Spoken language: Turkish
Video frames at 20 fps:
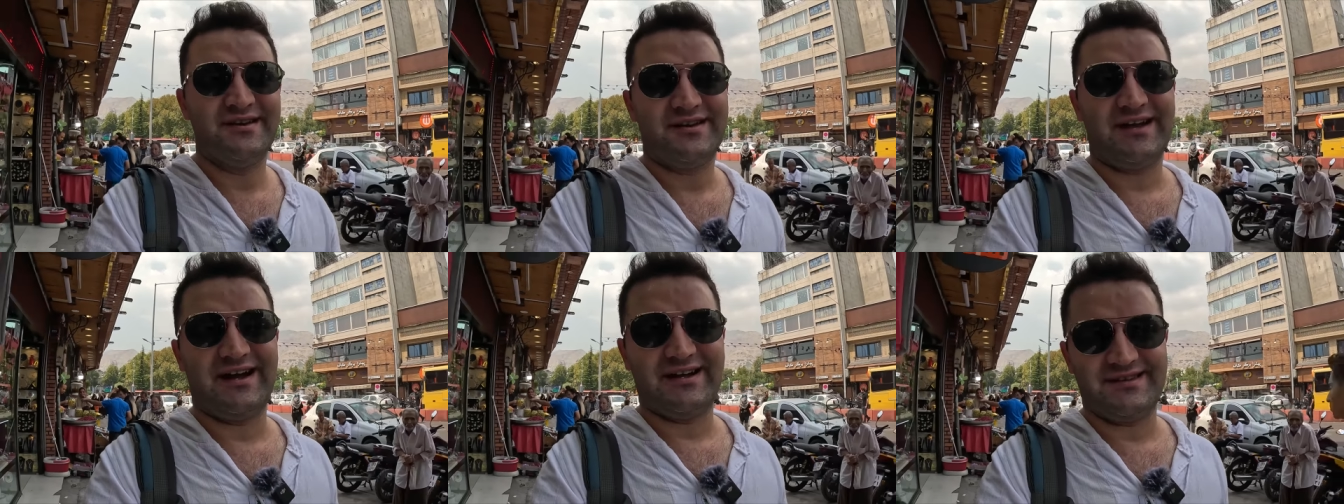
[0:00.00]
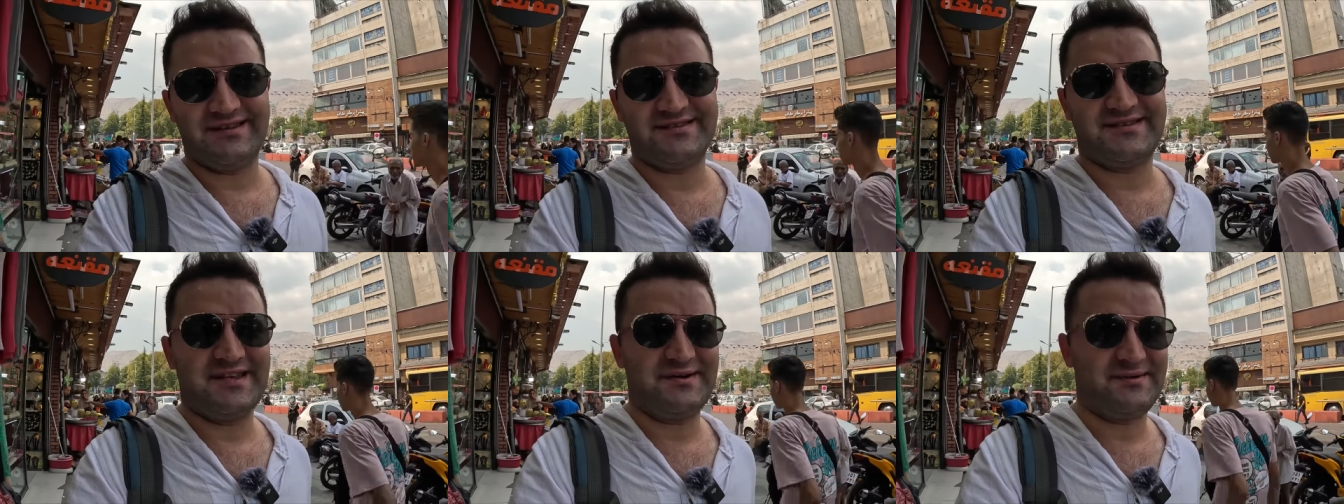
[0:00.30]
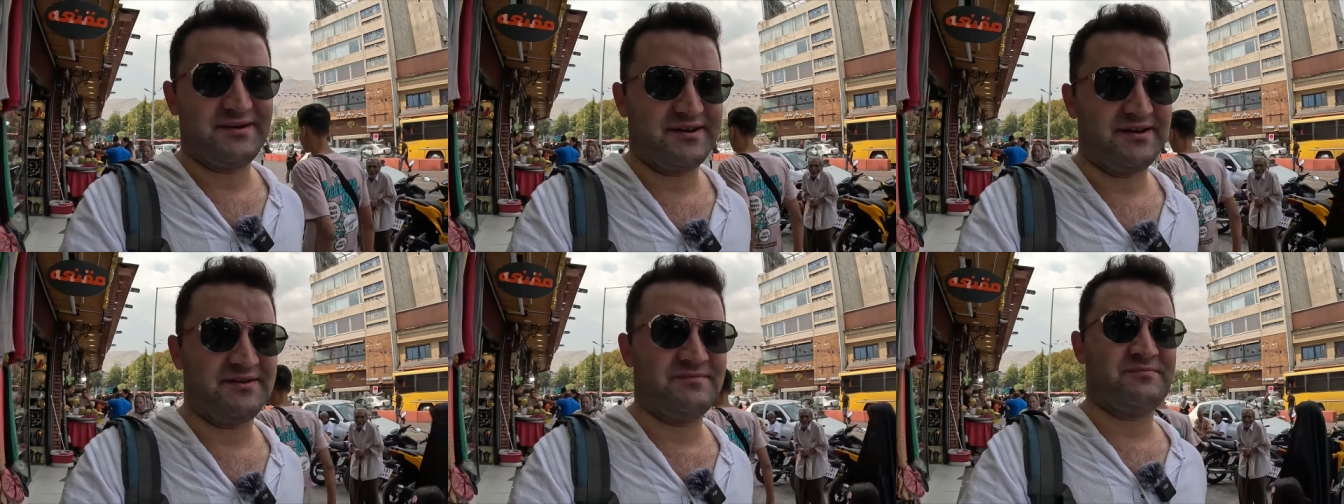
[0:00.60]
Kendinize iyi
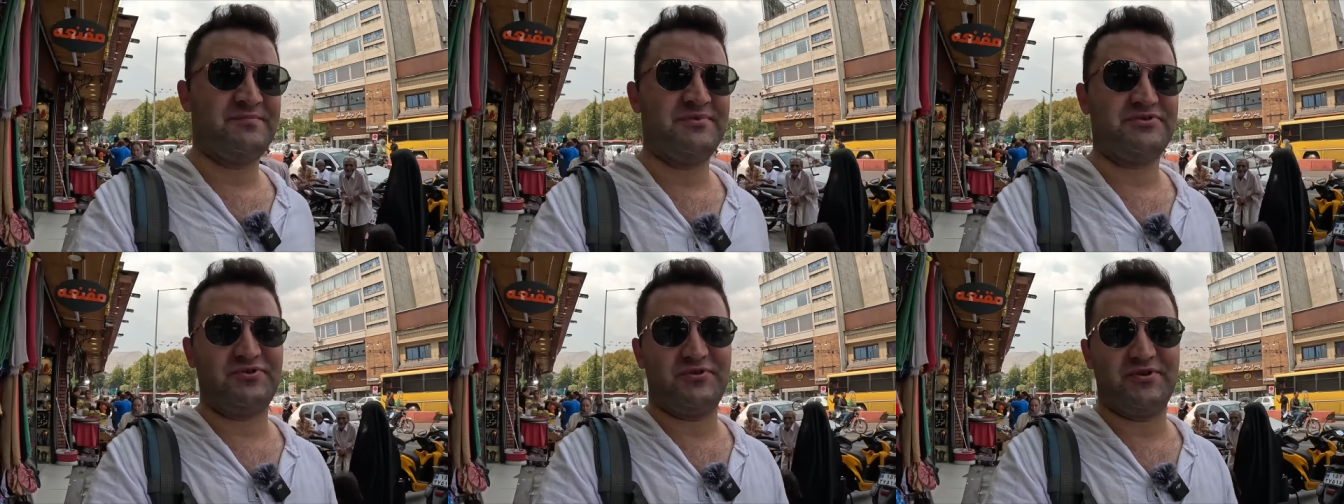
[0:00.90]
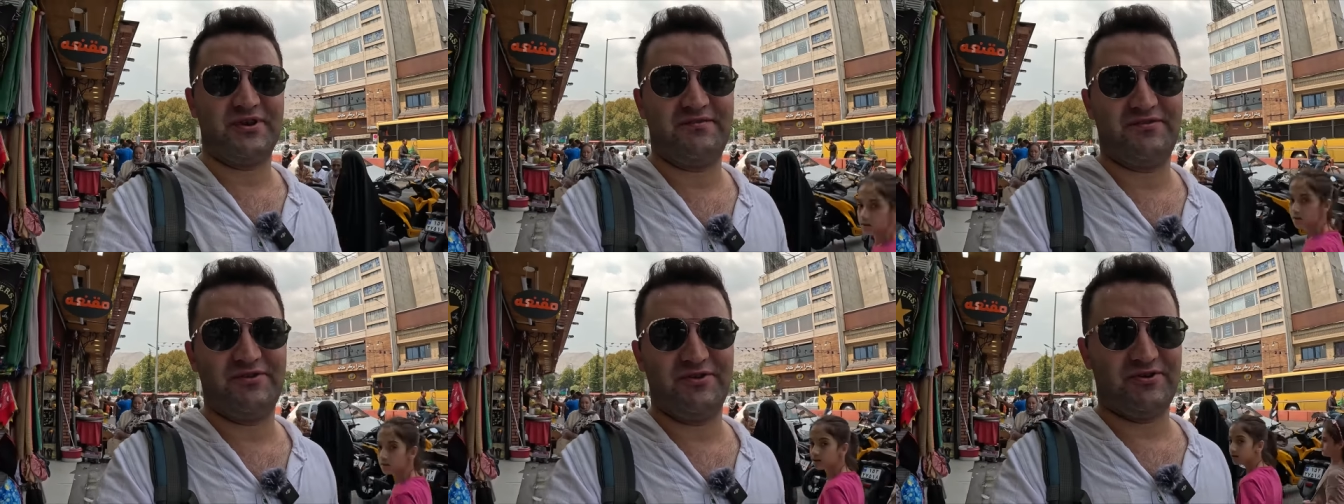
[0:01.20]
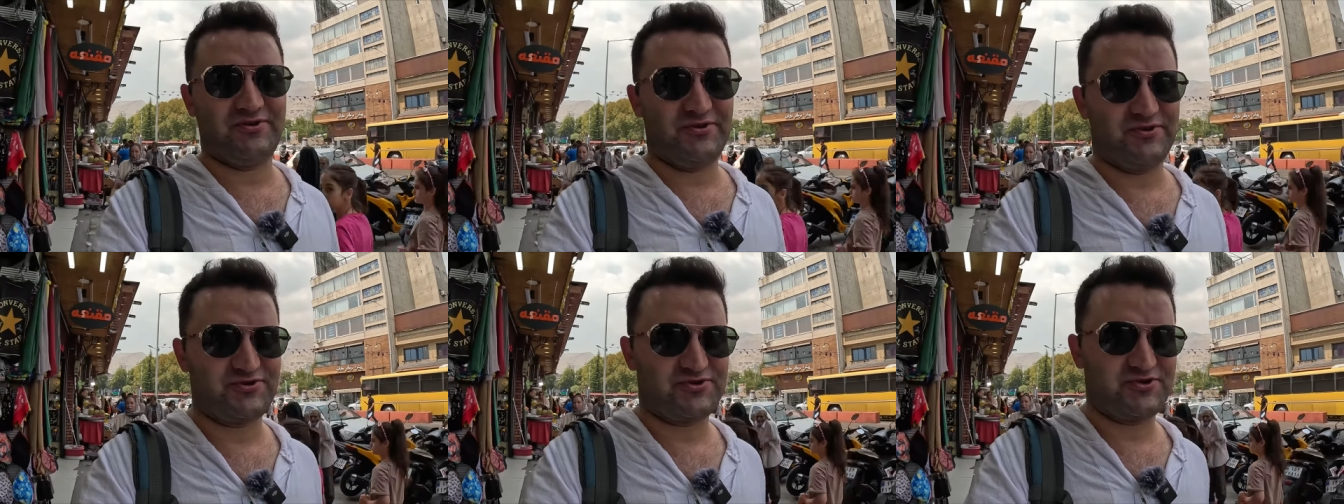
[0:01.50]
bakın. Bir sonraki videoda
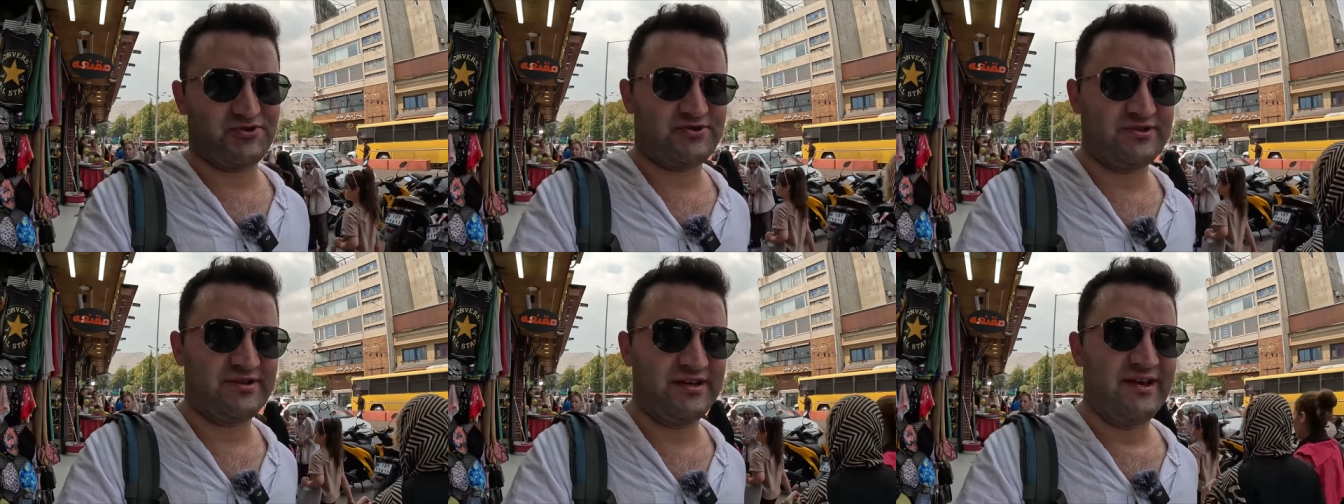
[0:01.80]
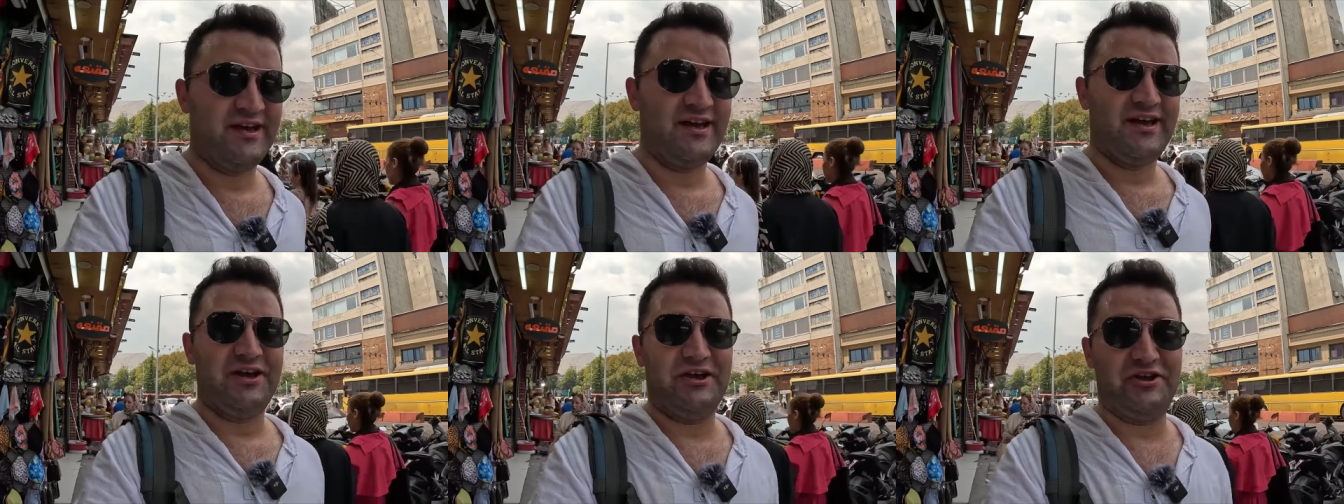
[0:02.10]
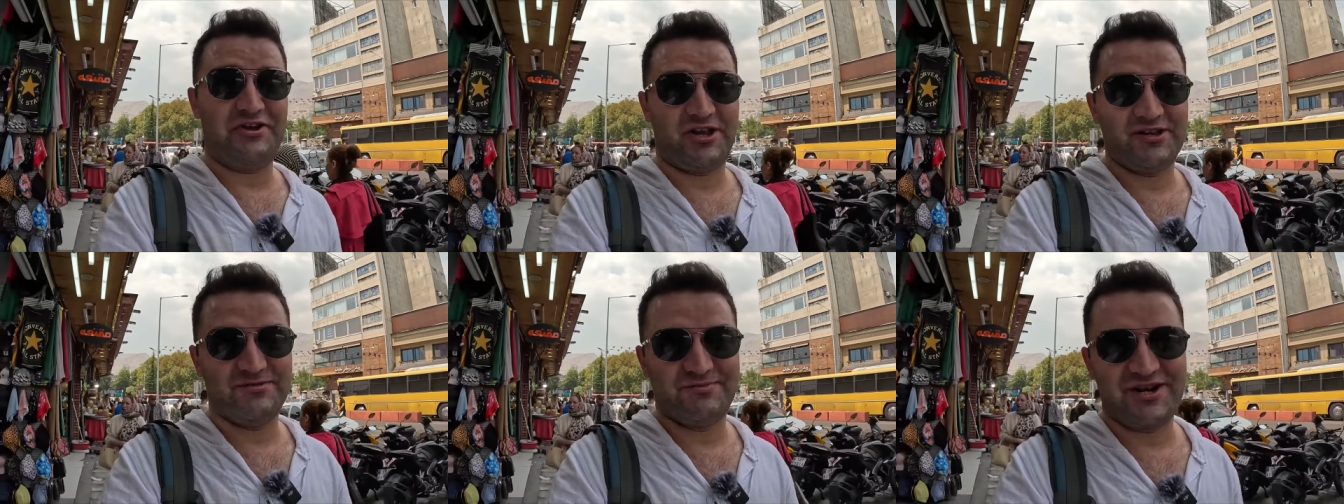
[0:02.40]
görüşürüz.
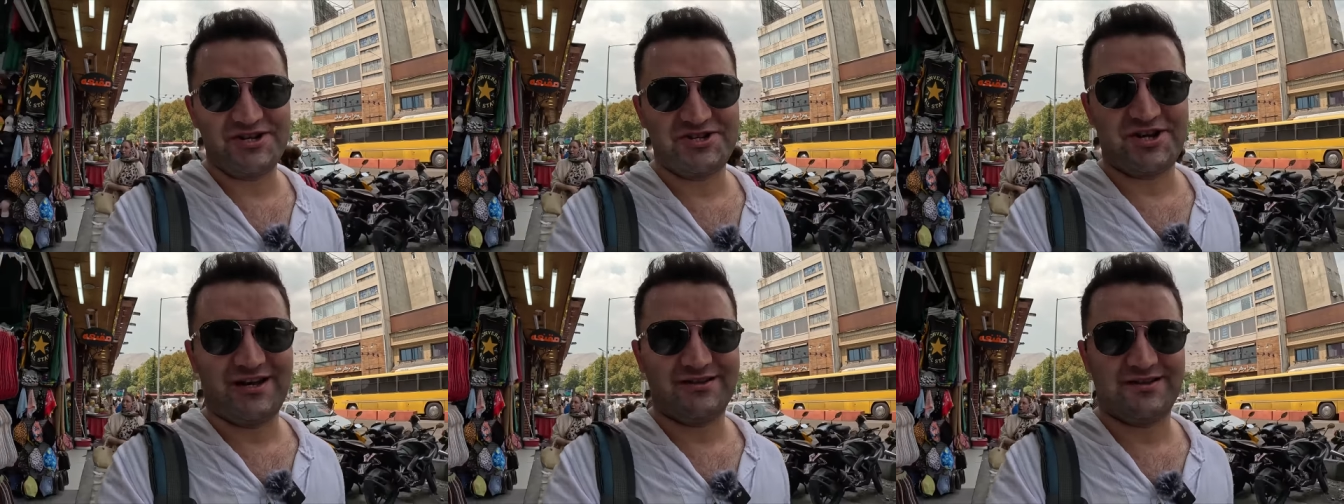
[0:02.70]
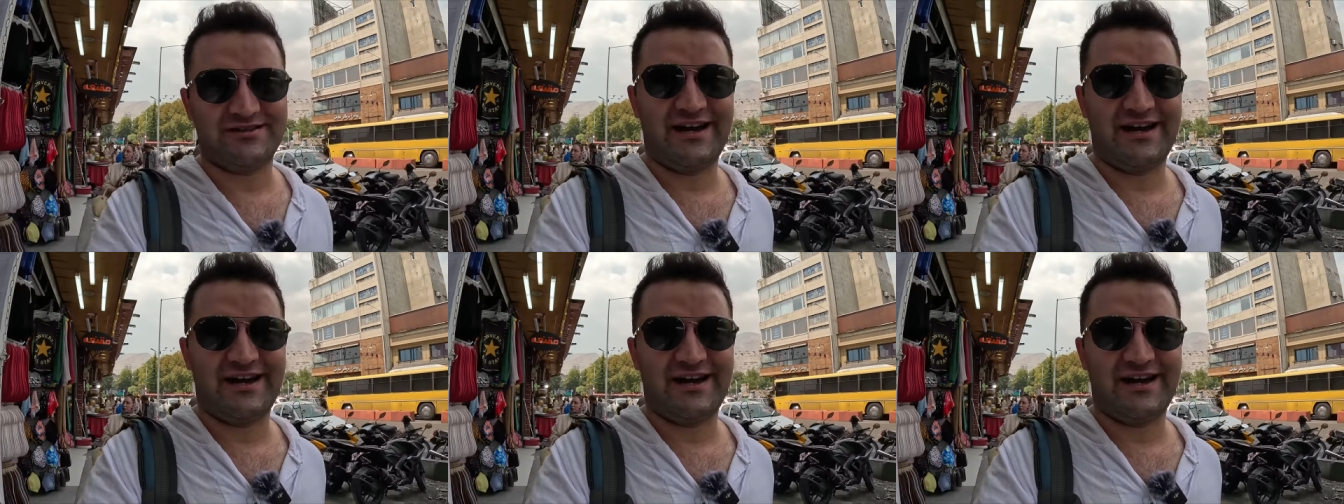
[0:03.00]
İran'ın başkenti